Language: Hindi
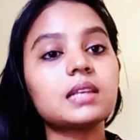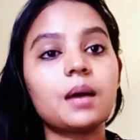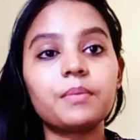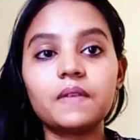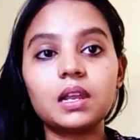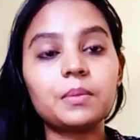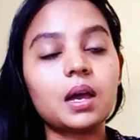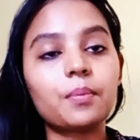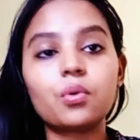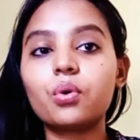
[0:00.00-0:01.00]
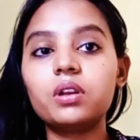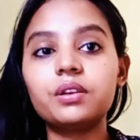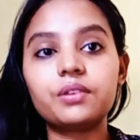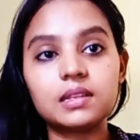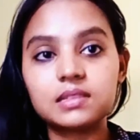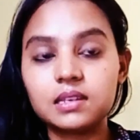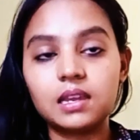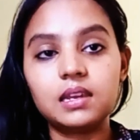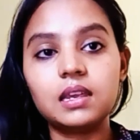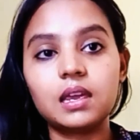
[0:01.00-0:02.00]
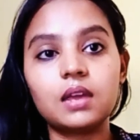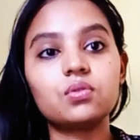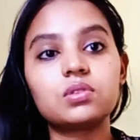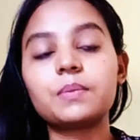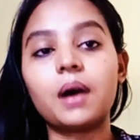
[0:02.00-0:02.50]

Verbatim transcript: सामने वाले में आपको कोई इंटरेस्ट नहीं है उससे